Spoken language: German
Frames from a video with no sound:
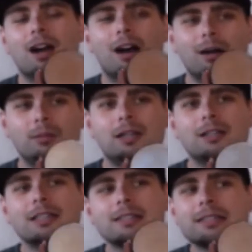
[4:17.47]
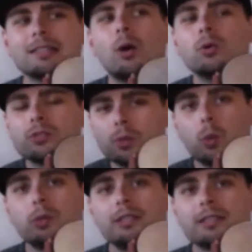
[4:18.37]
aber es ist auch
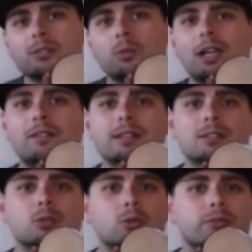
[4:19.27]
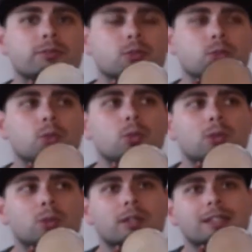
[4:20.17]
so, dass normalerweise
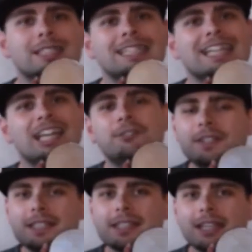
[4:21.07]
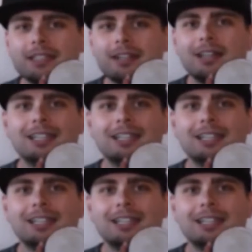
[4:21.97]
Luftkühlungen effizienter,